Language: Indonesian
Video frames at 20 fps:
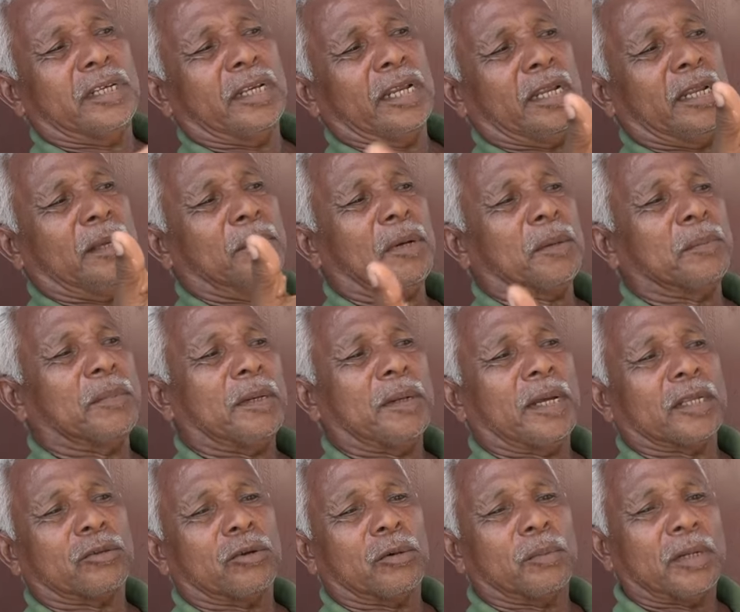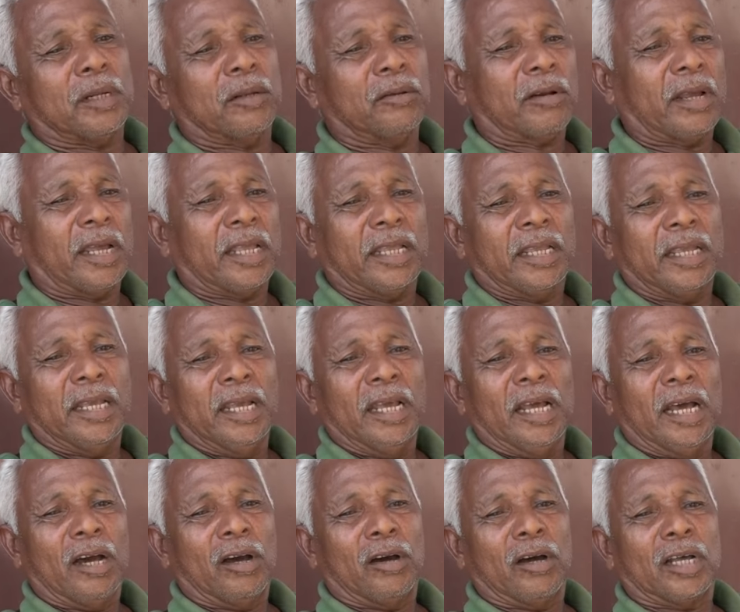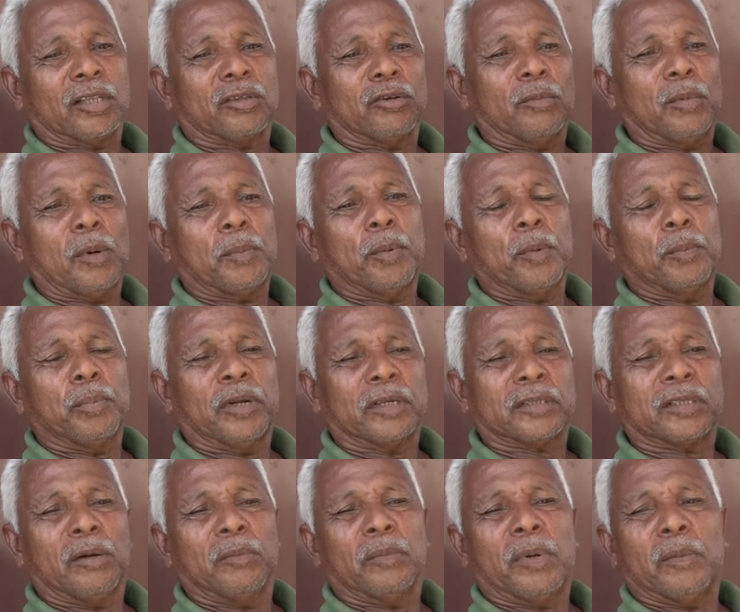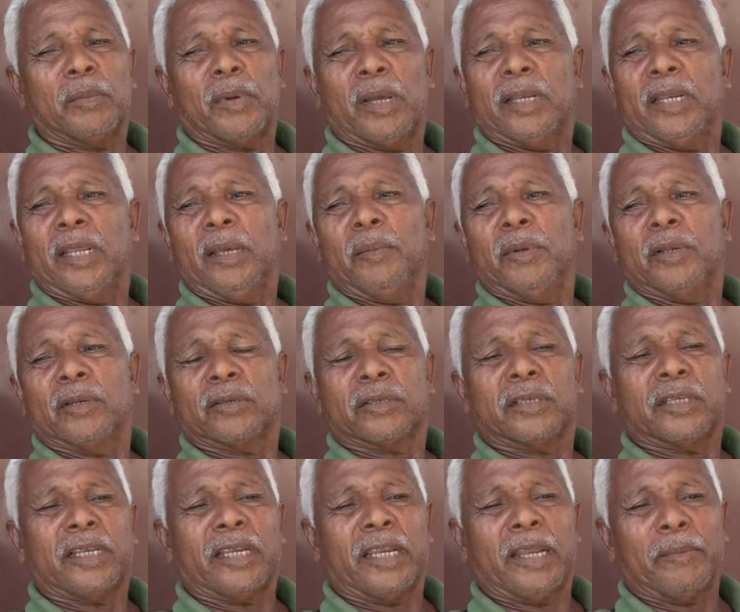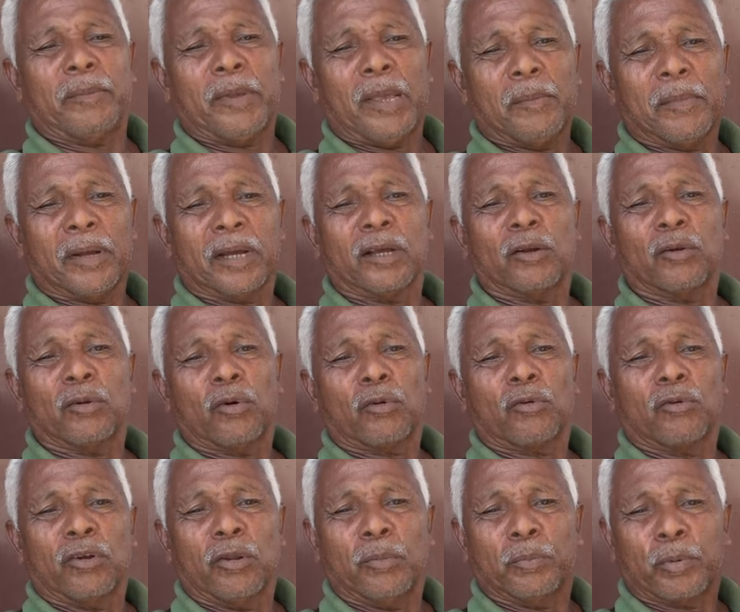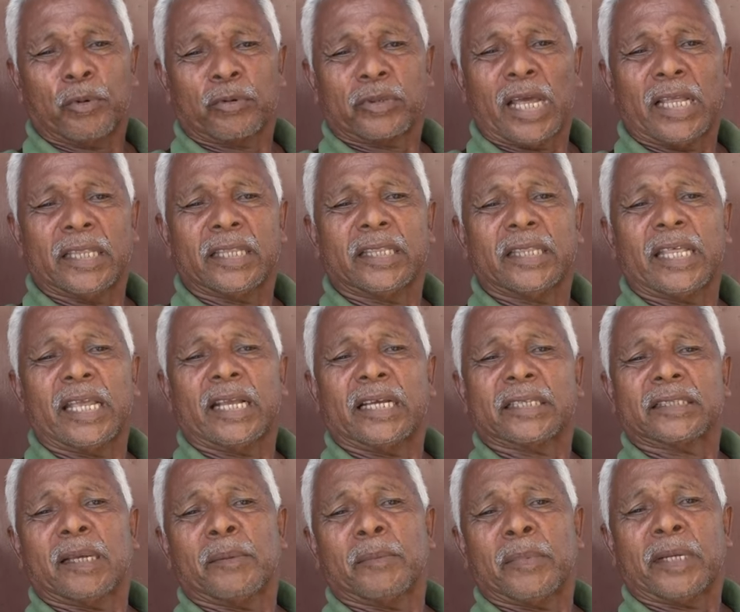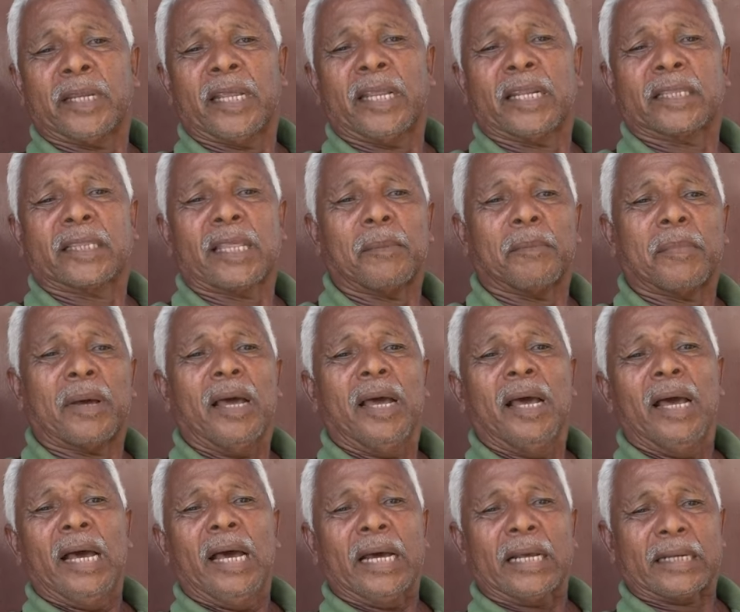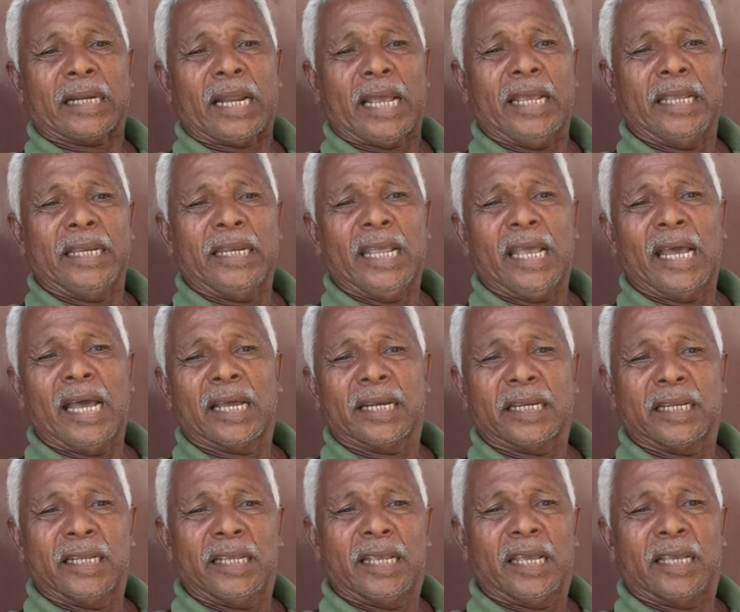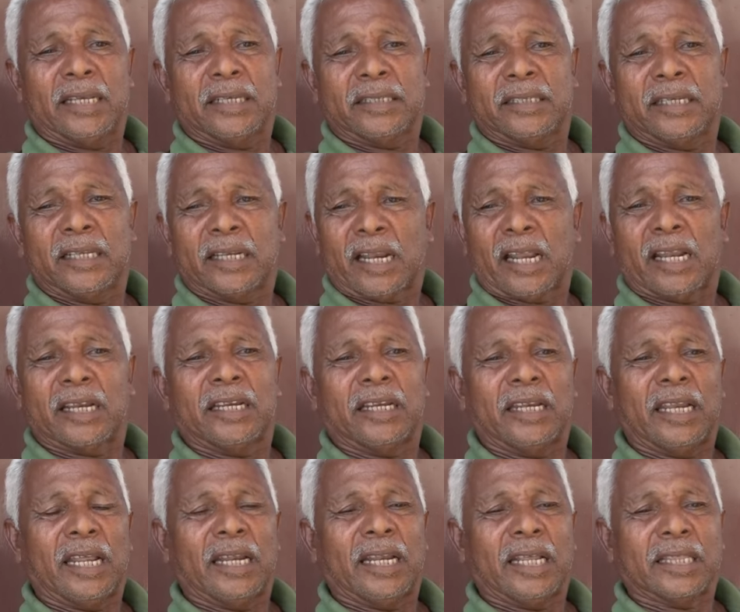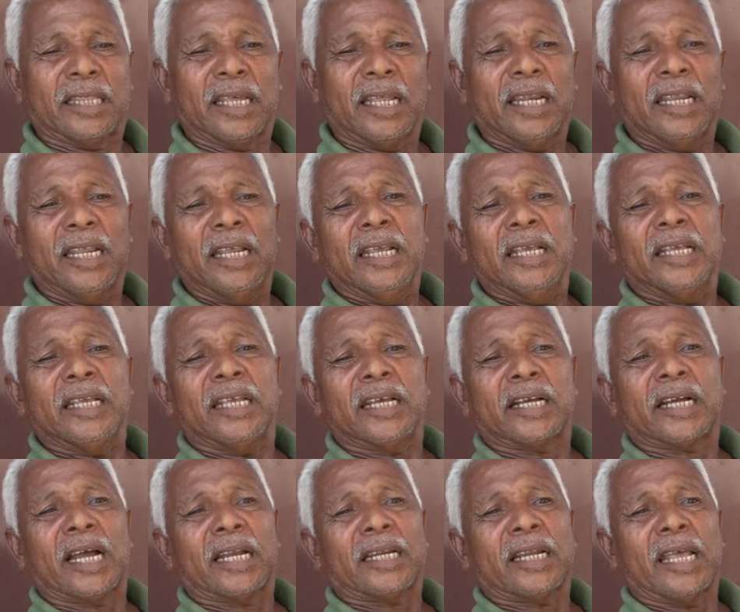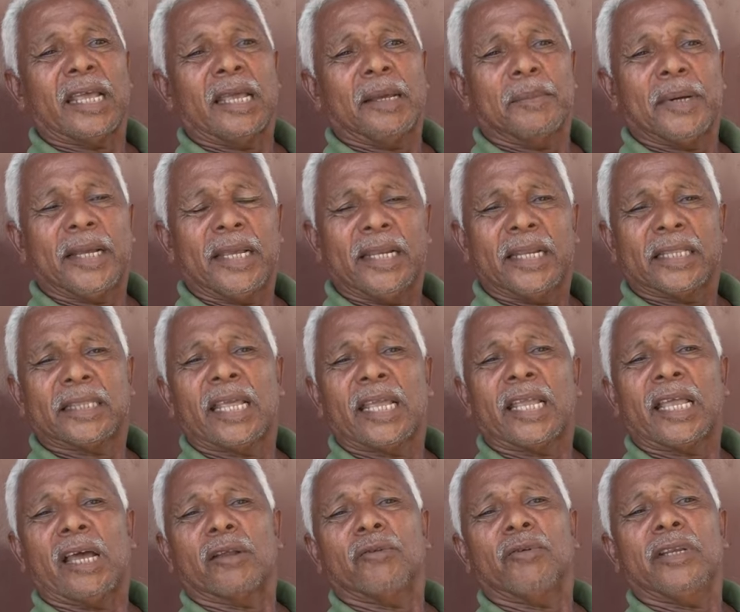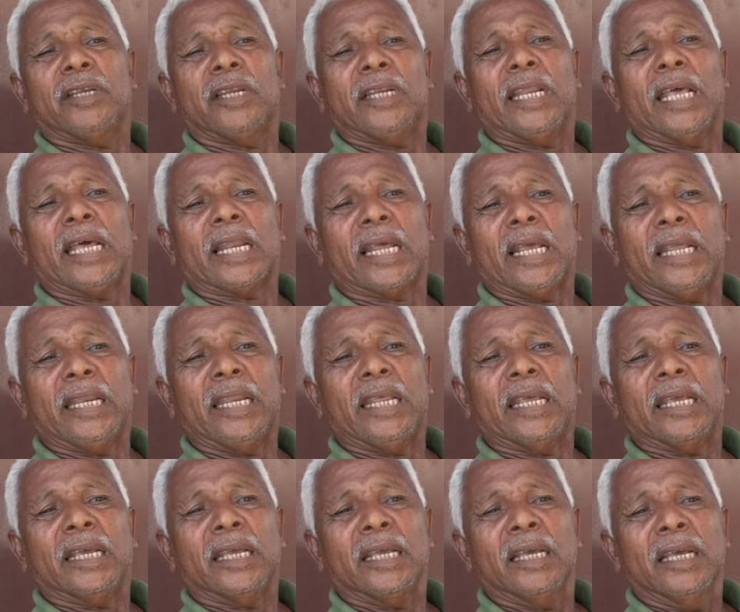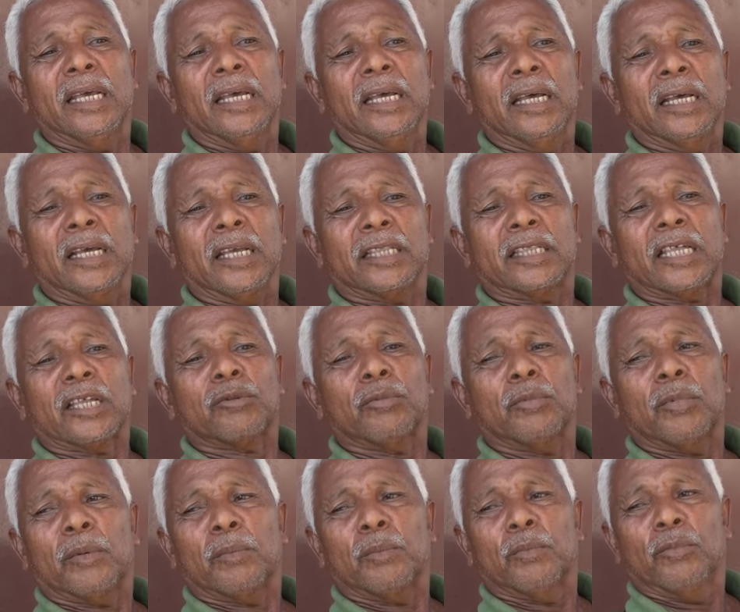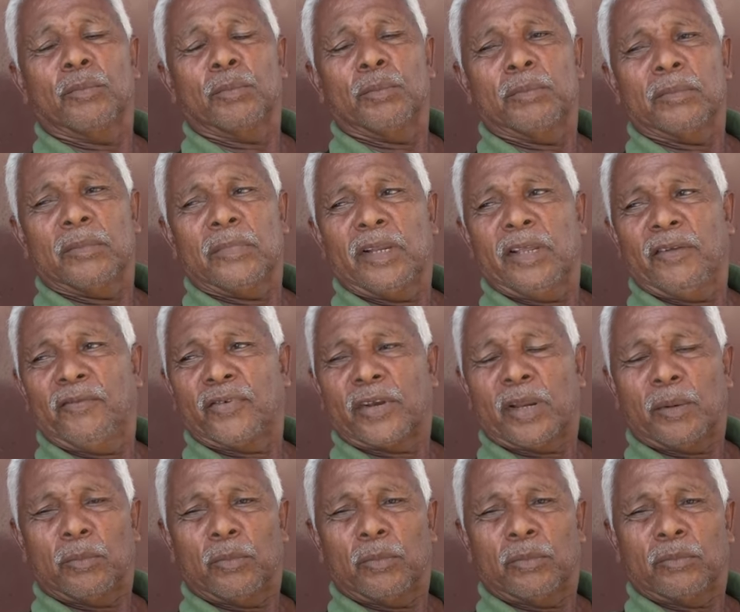dene δεν μαγαπέλε liurai eh, hatok Χατόπα população bye bye nebe nebe maga lorun importante tenga sa bandeira tamba raine hari ya isin rani ya ne leten e cada i maída tem mm, que hanoi ne raine itatu livre